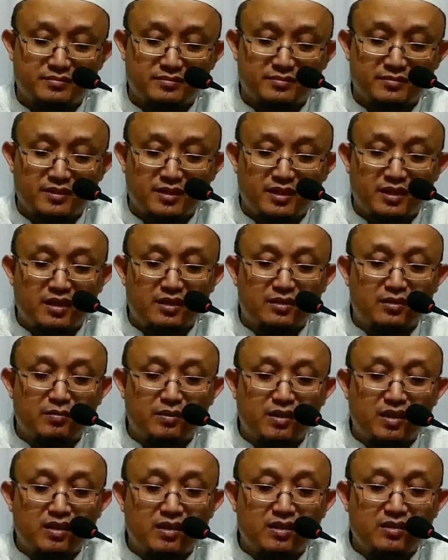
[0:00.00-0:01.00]
atau
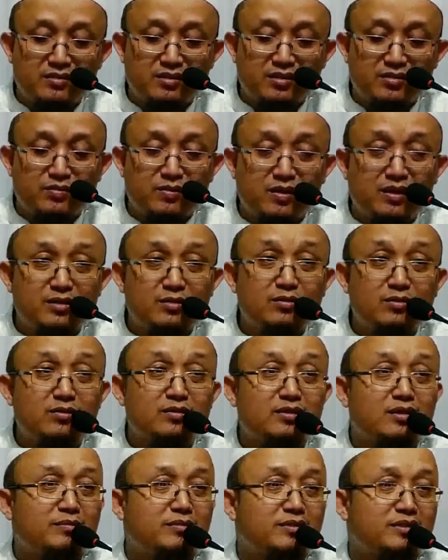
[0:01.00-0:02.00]
melarang sesuatu
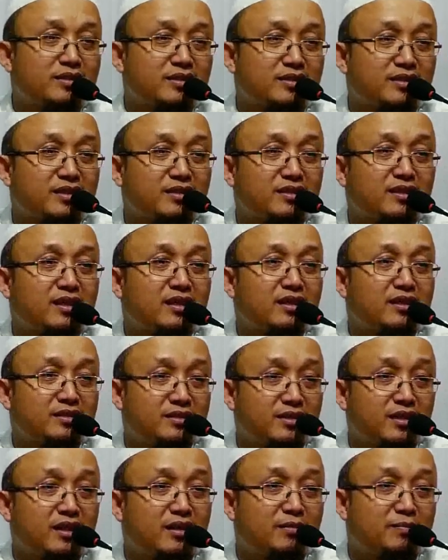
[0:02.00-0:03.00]
namun ternyata
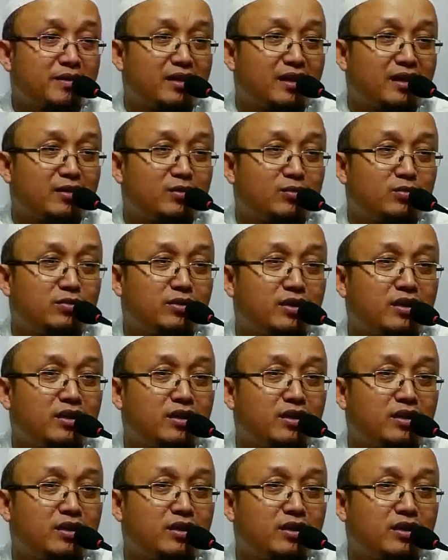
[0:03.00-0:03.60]
dialah pelakunya